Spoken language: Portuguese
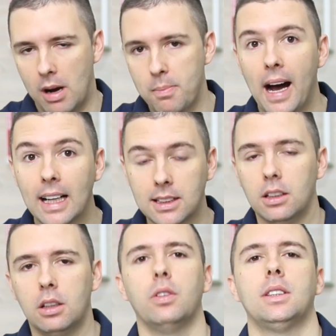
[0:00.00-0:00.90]
uma
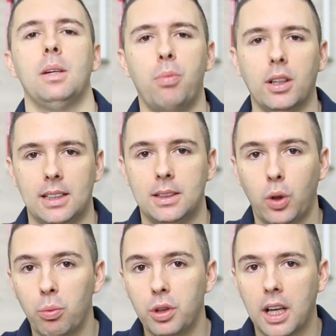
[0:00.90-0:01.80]
base que você possa se
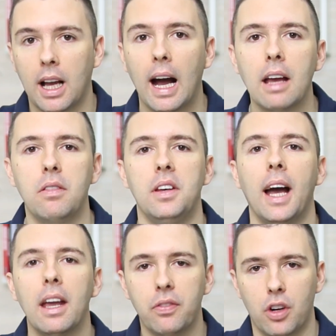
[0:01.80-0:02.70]
comunicar,
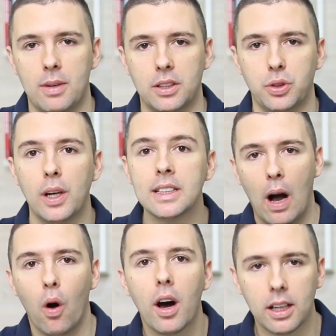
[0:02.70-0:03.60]
enviar informações
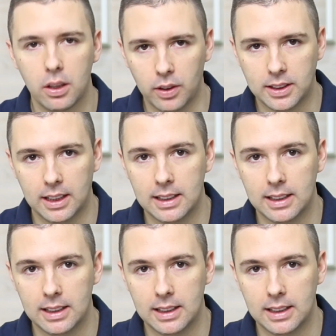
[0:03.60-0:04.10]
a hora que você